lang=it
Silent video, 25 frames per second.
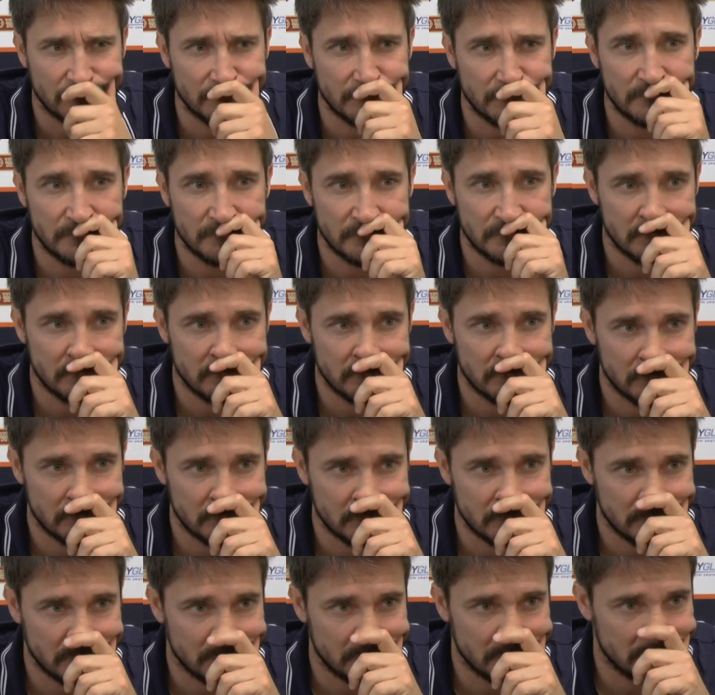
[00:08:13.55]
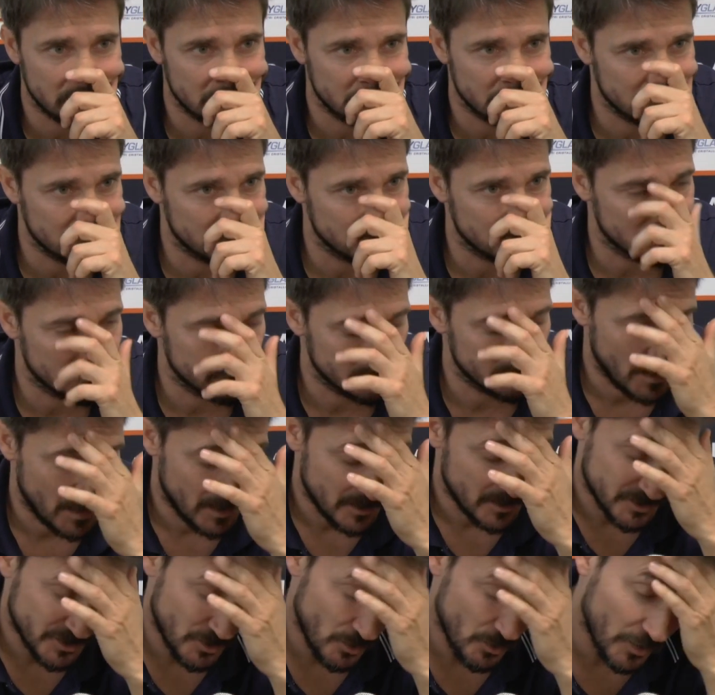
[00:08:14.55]
cioè ti sei dato una,
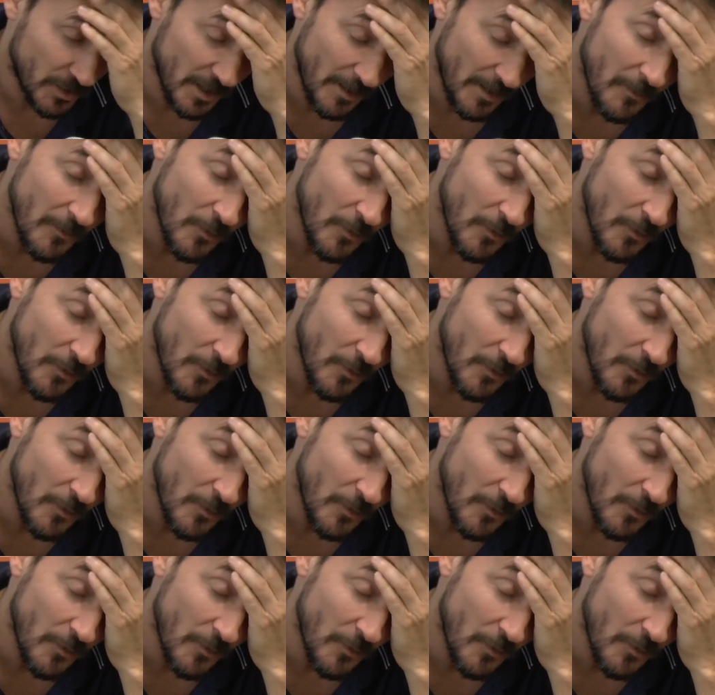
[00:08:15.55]
sì, ho, chiam